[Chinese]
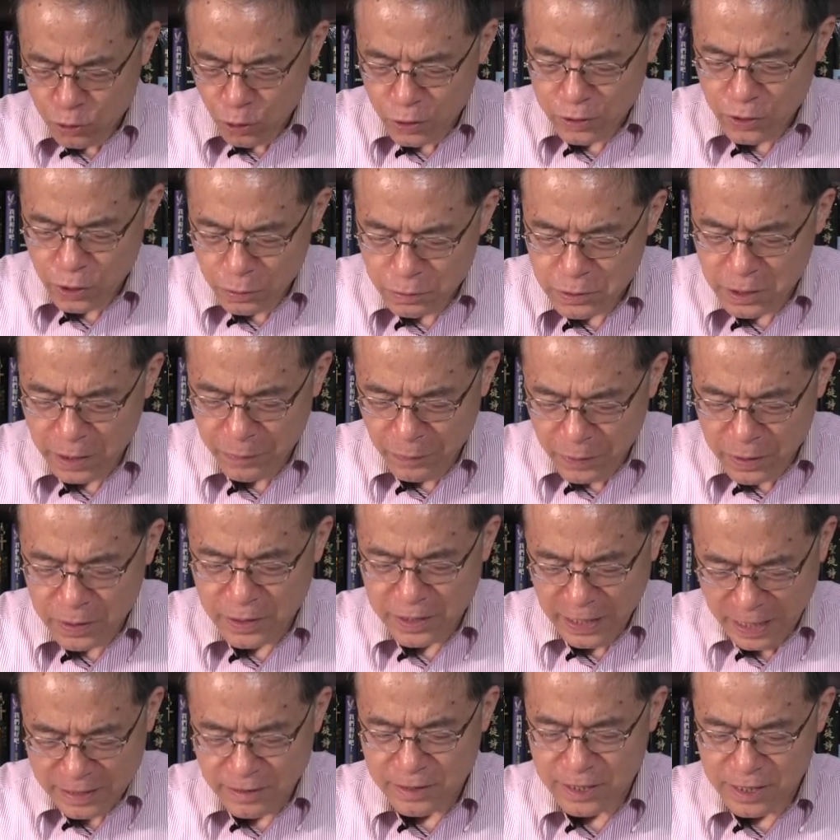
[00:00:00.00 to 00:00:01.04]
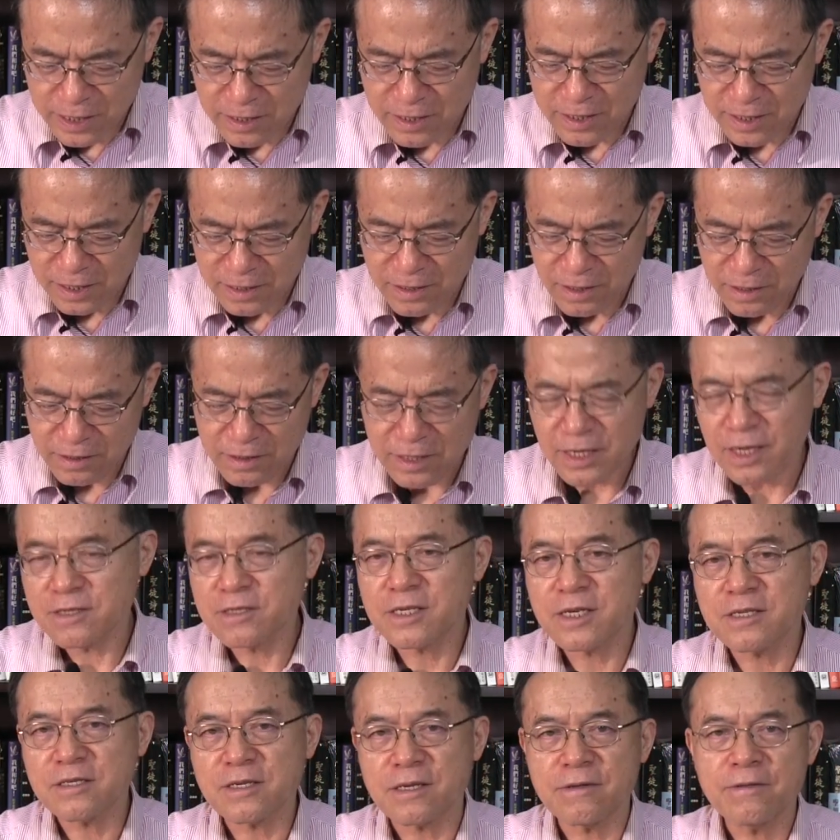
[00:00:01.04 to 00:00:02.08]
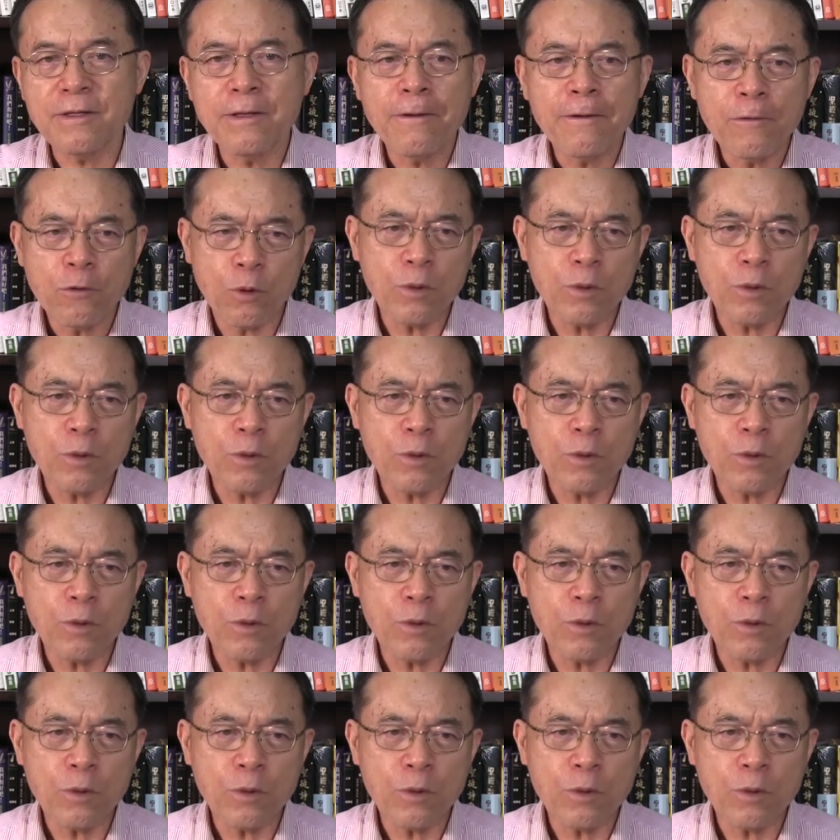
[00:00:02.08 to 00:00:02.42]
所以弟兄姐妹，感谢神哈，感谢神，